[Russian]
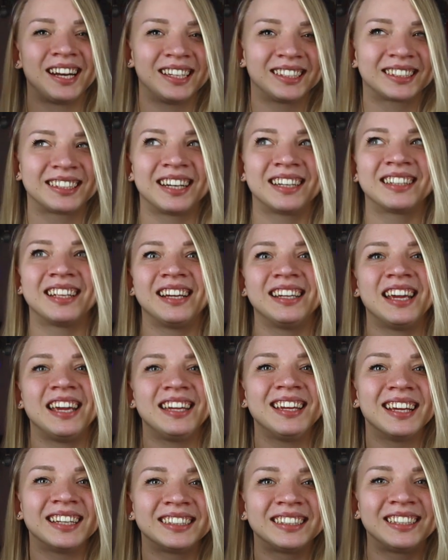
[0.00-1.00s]
раз, когда я
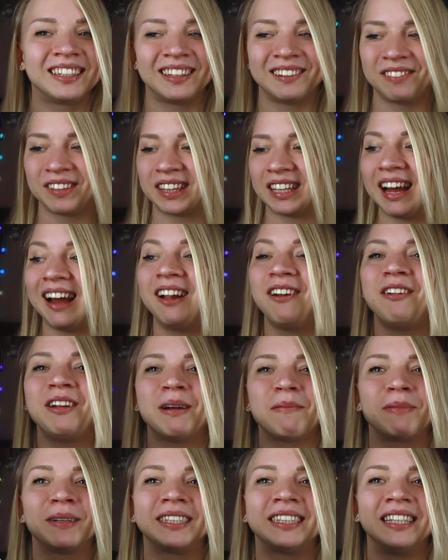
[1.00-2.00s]
ездила в Италию,
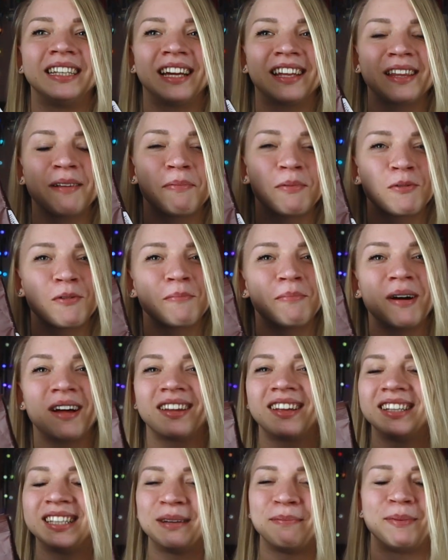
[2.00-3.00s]
я постоянно
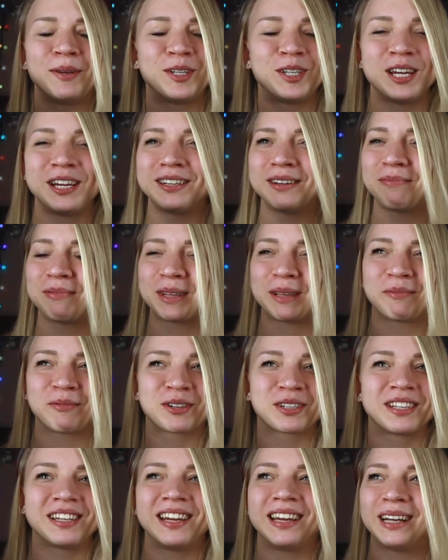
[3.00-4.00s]
покупала эти печенья,
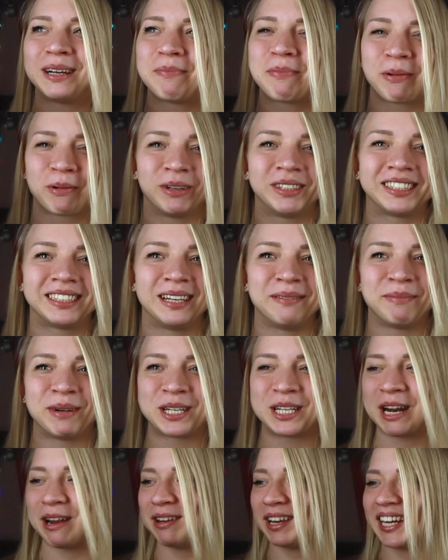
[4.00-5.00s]
потому что я их просто
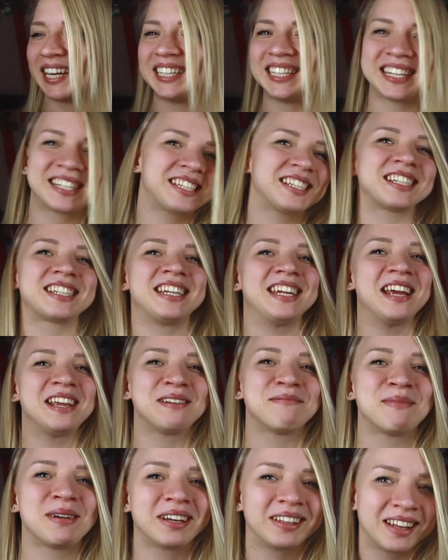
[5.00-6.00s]
обожаю. И, конечно же, я
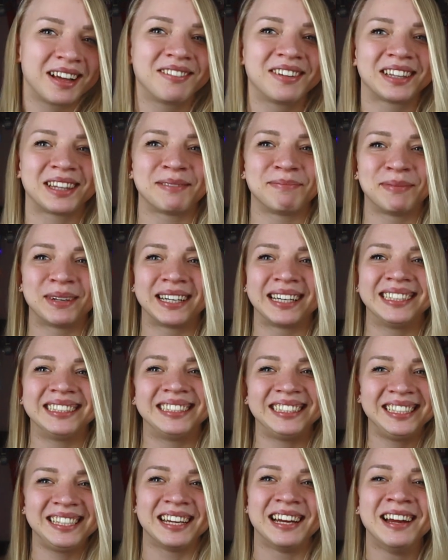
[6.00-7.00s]
не могла в этом
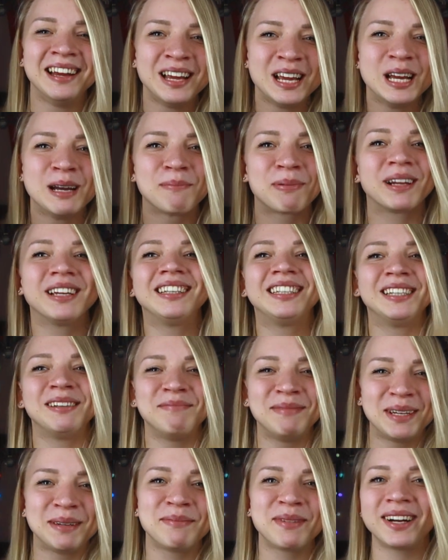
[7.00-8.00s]
магазине пройти
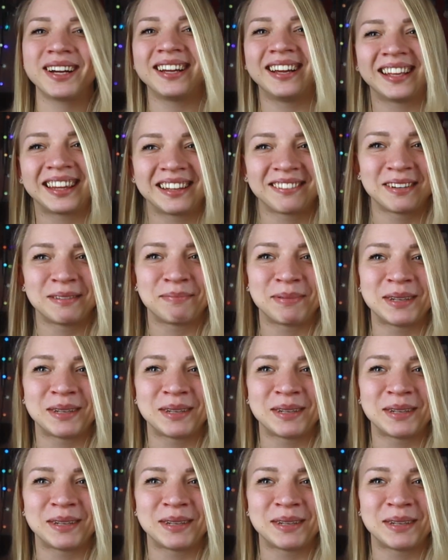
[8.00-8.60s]
мимо этого